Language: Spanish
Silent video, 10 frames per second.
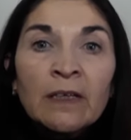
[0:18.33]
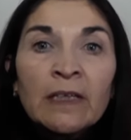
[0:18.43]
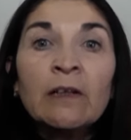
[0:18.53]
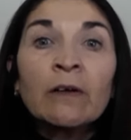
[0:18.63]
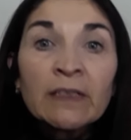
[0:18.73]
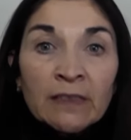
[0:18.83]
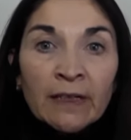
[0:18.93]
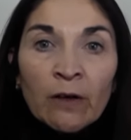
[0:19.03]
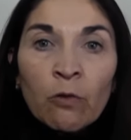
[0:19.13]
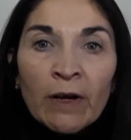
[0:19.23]
y lo que se
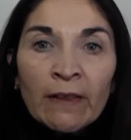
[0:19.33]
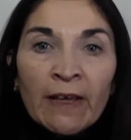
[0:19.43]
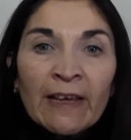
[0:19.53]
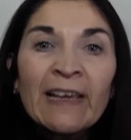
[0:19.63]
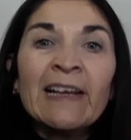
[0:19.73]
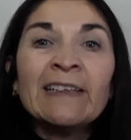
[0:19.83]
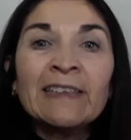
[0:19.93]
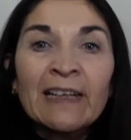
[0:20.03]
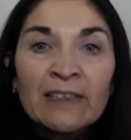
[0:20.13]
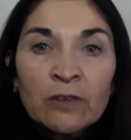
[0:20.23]
recuerda es la
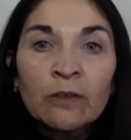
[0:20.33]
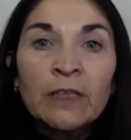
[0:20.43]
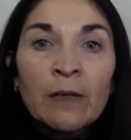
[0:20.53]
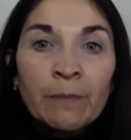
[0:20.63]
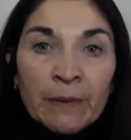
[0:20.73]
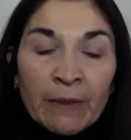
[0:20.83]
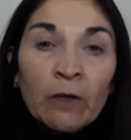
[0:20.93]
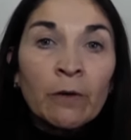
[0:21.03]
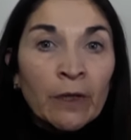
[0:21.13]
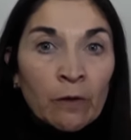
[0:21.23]
instalación del
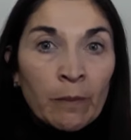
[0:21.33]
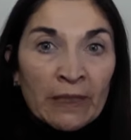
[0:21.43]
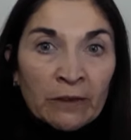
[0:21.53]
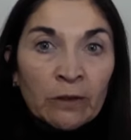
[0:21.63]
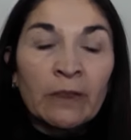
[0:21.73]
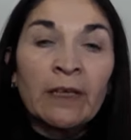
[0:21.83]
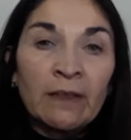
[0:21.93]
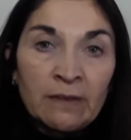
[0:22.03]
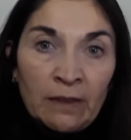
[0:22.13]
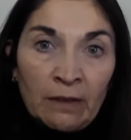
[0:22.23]
primer gobierno patrio, es
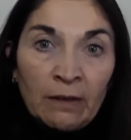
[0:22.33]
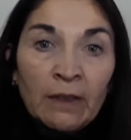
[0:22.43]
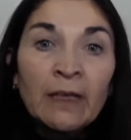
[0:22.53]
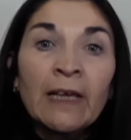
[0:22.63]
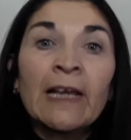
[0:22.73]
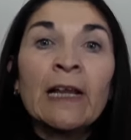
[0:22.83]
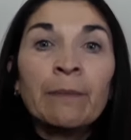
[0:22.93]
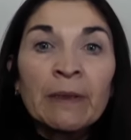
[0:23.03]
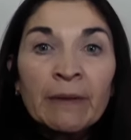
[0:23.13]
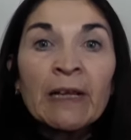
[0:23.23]
decir, es
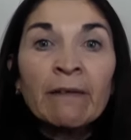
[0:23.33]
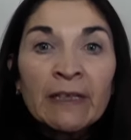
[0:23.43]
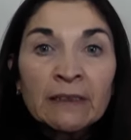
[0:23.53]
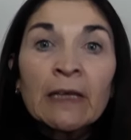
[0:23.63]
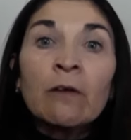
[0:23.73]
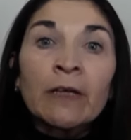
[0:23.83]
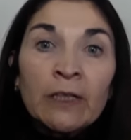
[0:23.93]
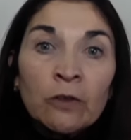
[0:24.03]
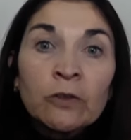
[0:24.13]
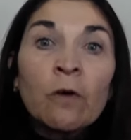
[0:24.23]
la primera vez que los
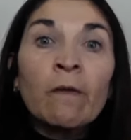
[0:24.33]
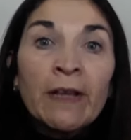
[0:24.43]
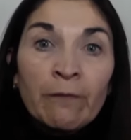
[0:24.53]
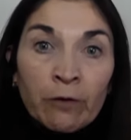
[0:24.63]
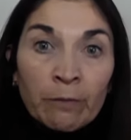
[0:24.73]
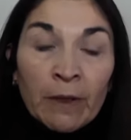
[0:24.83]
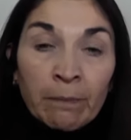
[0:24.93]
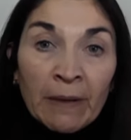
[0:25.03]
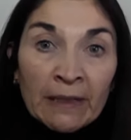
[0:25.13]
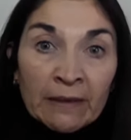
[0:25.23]
criollos van a
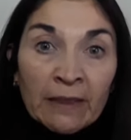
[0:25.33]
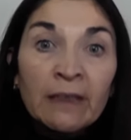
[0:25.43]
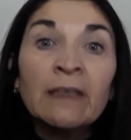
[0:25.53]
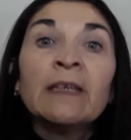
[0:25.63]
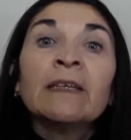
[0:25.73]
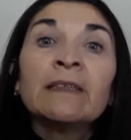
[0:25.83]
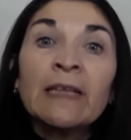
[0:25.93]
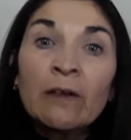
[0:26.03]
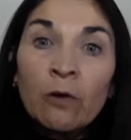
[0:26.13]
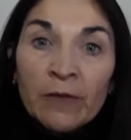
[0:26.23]
formar parte
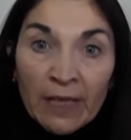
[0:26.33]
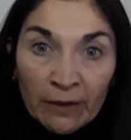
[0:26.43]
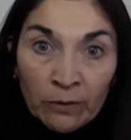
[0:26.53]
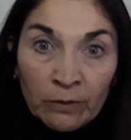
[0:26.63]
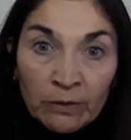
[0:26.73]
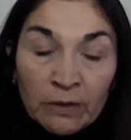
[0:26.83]
del gobierno